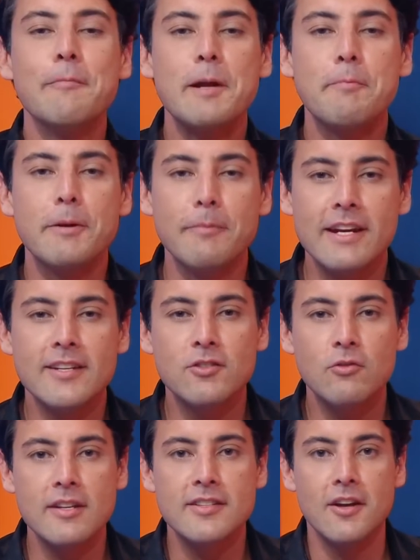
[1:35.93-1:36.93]
Vamos para a primeira
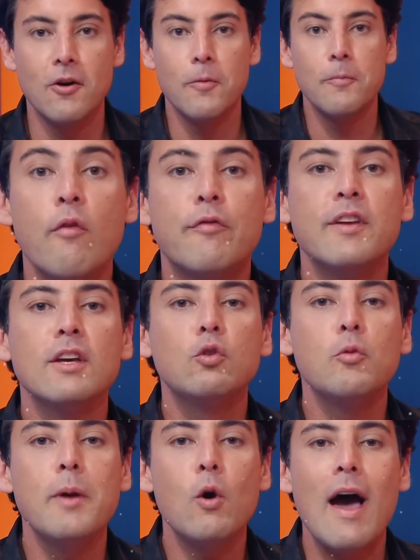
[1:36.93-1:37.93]
situação.
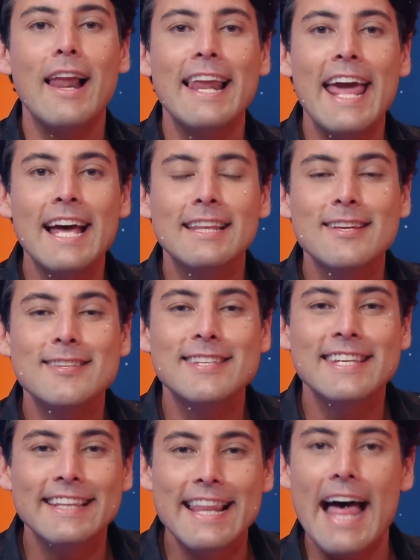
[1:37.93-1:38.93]
Ouvindo o meu alerta
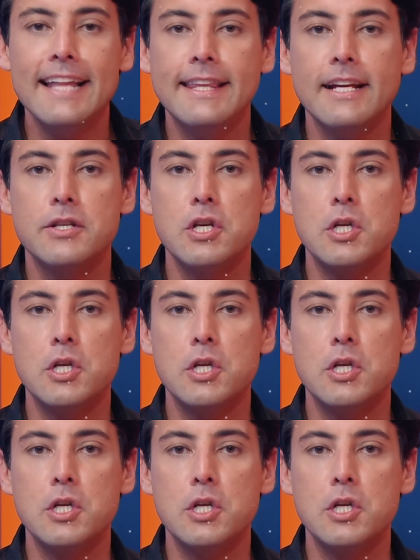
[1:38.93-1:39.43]
cilada